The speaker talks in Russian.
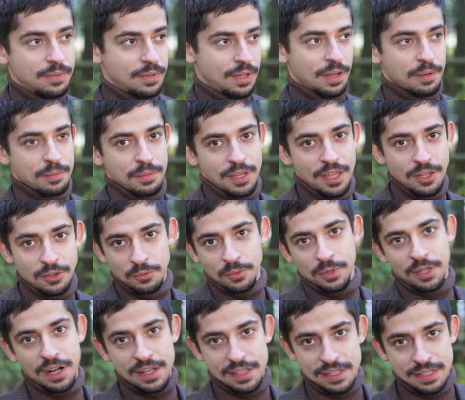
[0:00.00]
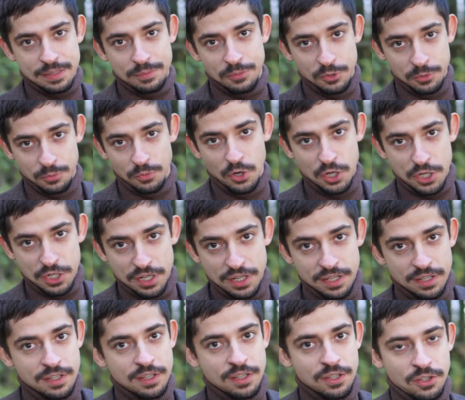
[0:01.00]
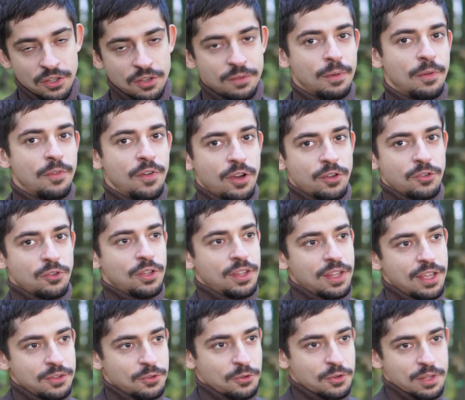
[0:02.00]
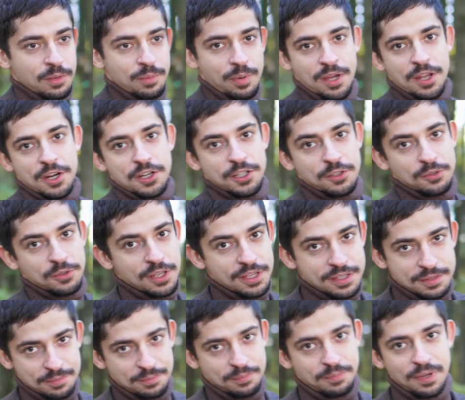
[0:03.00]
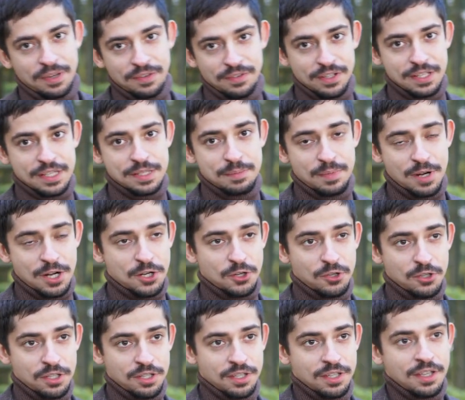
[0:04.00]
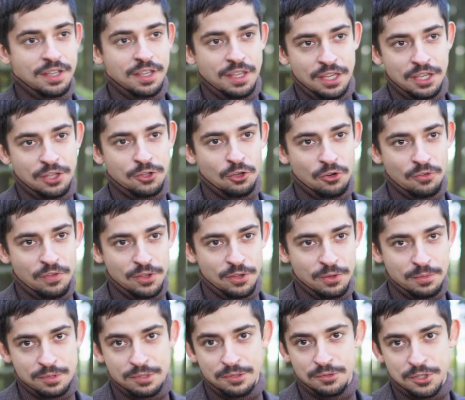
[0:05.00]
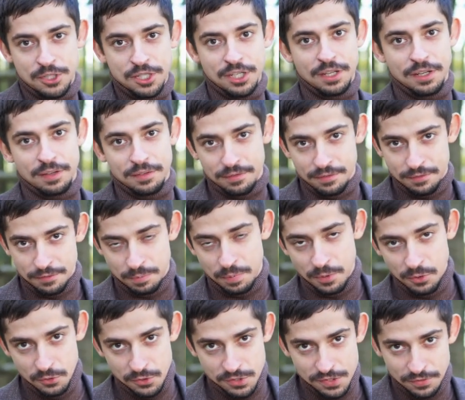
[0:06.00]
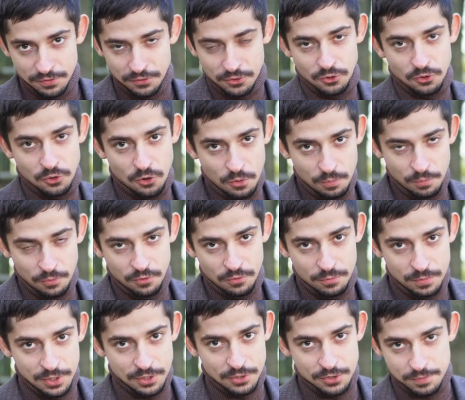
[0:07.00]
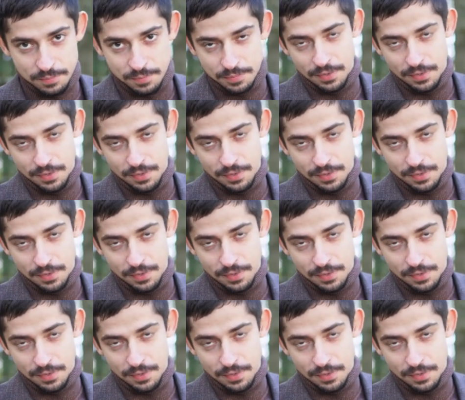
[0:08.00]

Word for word: Как бы я думал, разница будет больше, но по факту она только на покрышке у нас появилась большой, и то в одном случае в плюс, в другом в минус.